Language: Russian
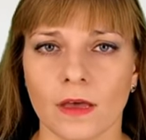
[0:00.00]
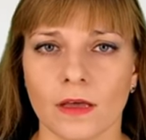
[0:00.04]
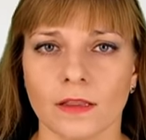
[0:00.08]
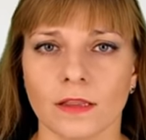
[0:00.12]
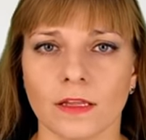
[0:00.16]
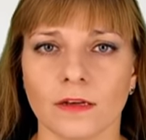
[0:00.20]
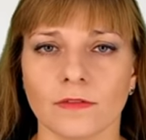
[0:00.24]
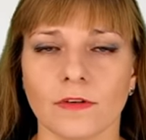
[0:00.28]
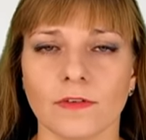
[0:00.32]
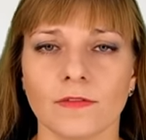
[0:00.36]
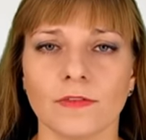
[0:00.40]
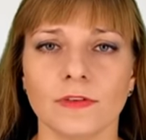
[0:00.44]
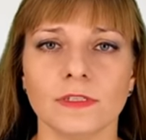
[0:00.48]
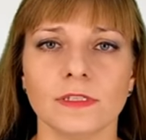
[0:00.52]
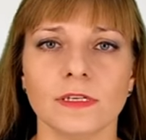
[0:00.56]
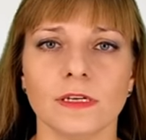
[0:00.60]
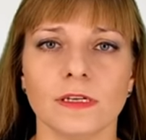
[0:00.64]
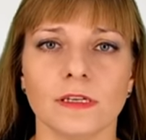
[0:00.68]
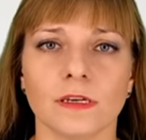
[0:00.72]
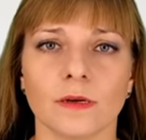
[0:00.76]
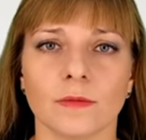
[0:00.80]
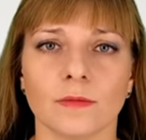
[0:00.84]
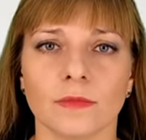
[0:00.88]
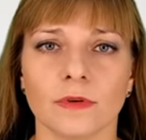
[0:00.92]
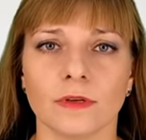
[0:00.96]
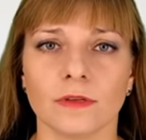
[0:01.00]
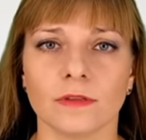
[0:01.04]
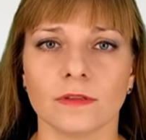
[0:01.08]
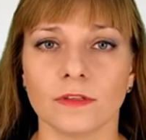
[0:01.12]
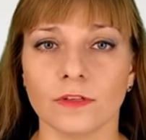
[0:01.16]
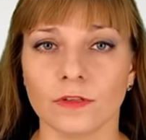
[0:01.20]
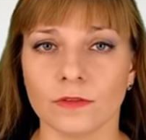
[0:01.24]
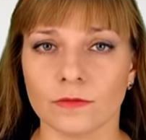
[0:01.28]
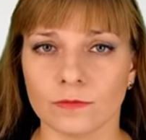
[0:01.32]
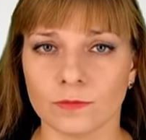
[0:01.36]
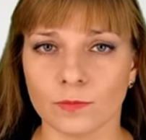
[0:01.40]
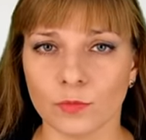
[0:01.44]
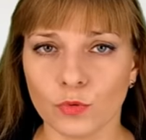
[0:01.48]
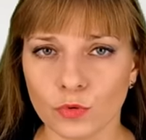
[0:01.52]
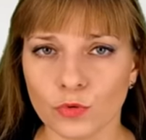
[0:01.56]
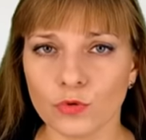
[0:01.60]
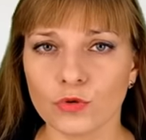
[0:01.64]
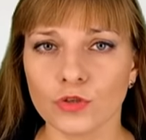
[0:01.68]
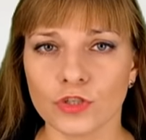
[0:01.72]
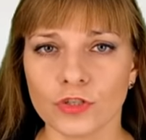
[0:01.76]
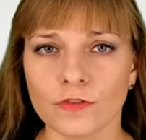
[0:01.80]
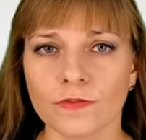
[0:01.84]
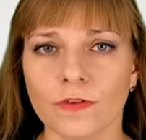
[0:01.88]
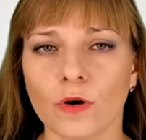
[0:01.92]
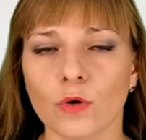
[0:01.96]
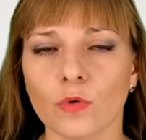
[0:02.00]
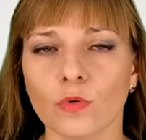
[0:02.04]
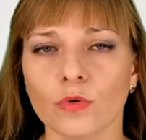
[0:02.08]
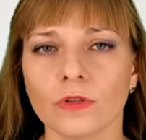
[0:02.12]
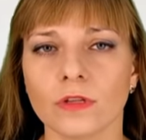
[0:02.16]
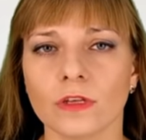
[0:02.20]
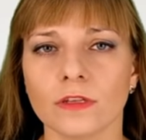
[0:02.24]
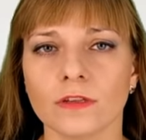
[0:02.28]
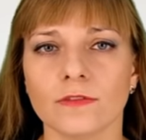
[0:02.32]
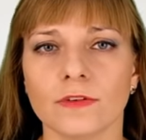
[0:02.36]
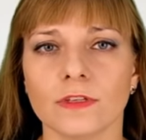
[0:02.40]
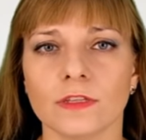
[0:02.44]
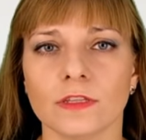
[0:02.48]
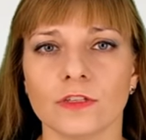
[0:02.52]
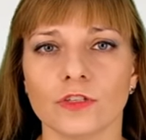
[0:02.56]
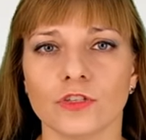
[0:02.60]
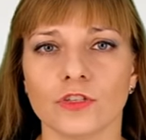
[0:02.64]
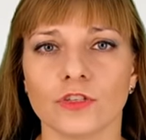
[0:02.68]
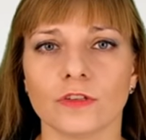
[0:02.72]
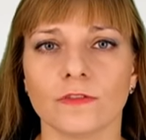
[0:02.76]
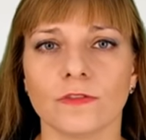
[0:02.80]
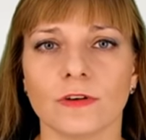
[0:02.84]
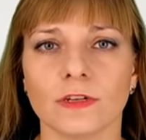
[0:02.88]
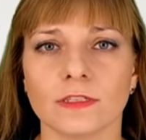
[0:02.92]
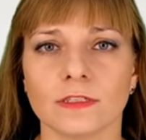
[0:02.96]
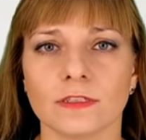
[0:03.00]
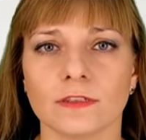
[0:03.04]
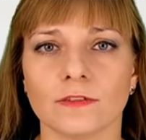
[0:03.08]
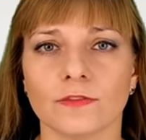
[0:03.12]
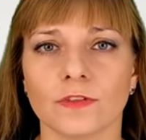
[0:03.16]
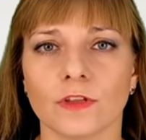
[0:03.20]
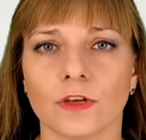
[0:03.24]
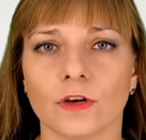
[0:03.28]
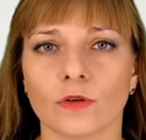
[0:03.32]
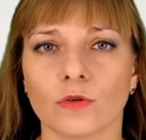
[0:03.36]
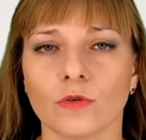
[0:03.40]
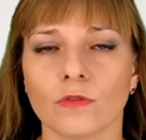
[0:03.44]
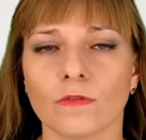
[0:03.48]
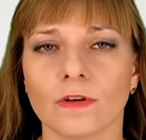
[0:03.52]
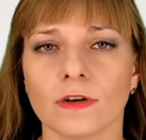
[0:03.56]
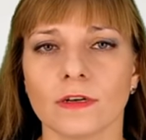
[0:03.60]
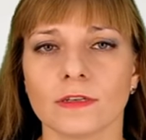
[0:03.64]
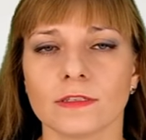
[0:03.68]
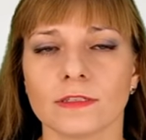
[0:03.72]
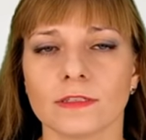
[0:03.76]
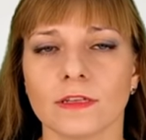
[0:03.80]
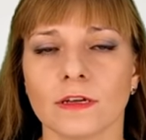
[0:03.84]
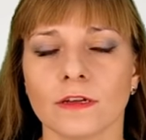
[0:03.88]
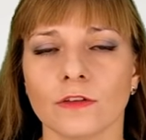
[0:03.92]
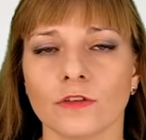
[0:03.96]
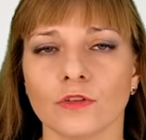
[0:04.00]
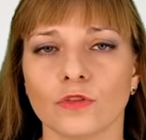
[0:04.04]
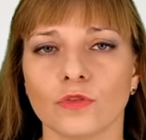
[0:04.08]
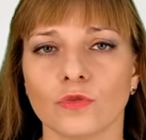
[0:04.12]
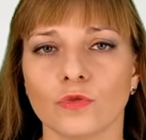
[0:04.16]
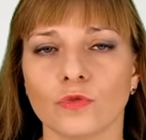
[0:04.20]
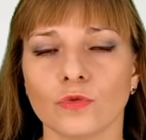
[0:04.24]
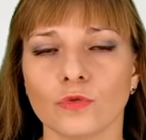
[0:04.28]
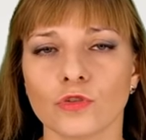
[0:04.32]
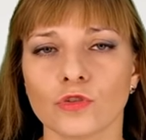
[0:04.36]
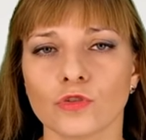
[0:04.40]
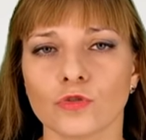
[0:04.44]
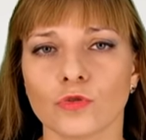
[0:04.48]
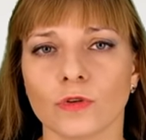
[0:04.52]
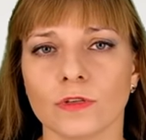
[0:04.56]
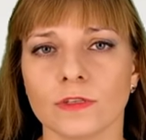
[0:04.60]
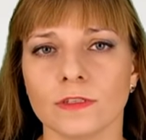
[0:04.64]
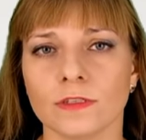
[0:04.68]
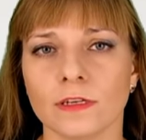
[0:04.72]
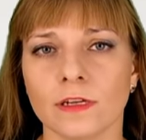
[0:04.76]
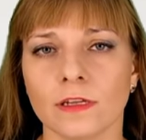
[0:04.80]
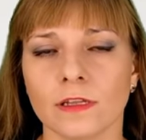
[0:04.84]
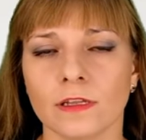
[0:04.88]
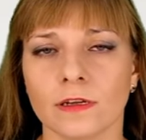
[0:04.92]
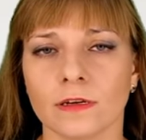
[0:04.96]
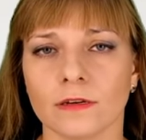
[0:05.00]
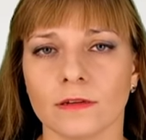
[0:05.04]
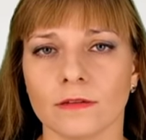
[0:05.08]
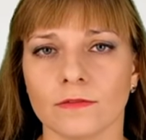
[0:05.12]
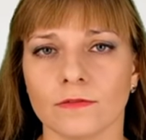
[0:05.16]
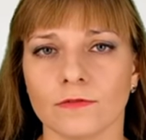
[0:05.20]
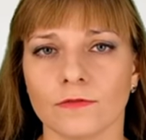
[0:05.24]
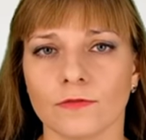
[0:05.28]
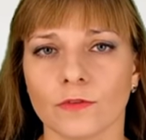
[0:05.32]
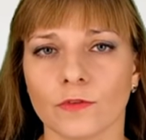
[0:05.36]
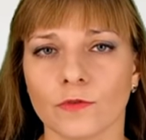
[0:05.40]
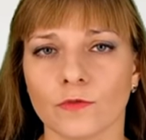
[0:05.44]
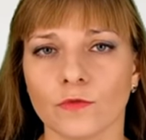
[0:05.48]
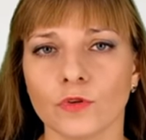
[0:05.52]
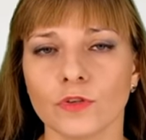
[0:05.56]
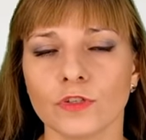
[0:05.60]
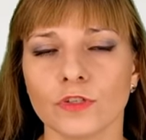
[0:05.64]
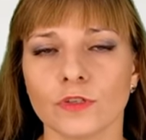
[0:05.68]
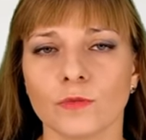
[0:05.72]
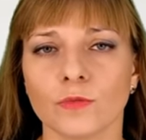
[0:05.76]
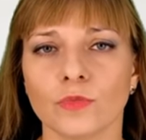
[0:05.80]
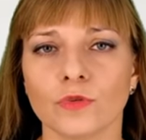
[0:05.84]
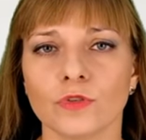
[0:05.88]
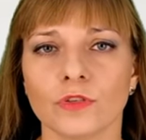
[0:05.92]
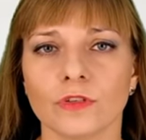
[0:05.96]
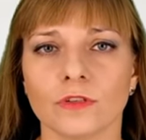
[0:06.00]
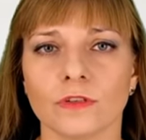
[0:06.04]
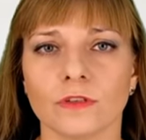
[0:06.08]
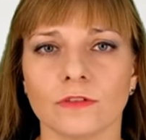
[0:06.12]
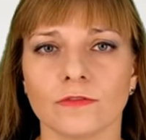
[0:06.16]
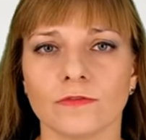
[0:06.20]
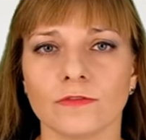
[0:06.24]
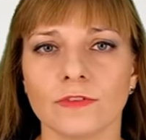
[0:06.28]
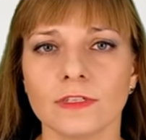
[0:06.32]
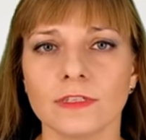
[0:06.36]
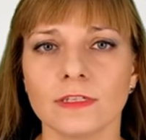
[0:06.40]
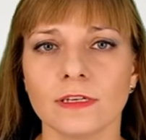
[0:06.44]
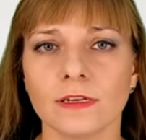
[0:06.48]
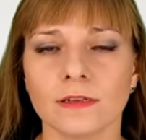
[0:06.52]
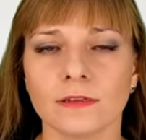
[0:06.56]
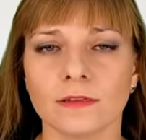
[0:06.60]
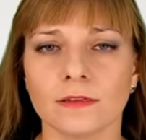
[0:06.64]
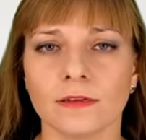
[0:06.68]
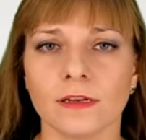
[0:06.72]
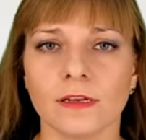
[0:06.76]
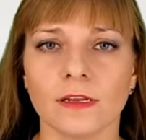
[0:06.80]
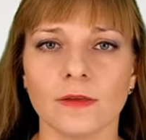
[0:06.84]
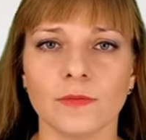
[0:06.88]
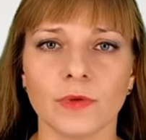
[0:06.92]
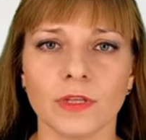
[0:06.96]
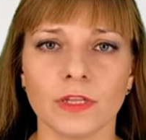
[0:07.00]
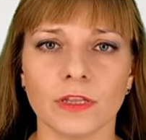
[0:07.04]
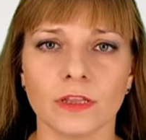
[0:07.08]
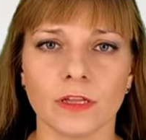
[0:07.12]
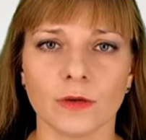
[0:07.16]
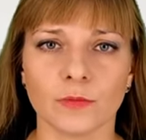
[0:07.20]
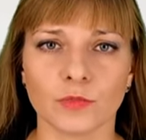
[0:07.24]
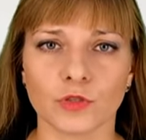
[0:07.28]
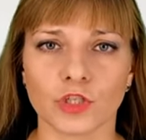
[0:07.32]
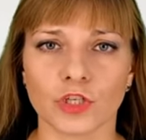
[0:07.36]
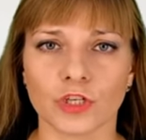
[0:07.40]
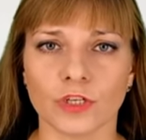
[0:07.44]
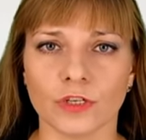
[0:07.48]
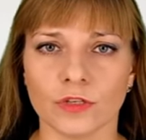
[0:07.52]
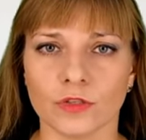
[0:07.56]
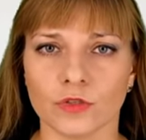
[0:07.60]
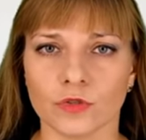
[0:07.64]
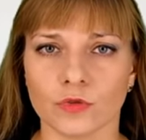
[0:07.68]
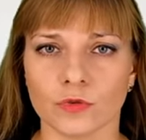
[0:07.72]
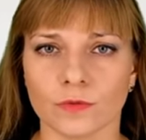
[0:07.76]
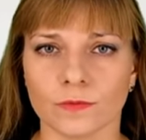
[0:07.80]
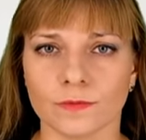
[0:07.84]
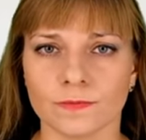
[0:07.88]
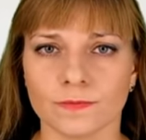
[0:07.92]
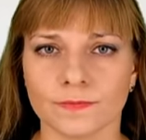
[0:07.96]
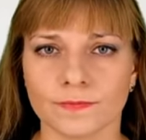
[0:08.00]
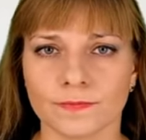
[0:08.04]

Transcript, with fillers: Нововведением будущего года, 2022, станет то, что отдельно в квоте будет выделен лимит на пшеницу.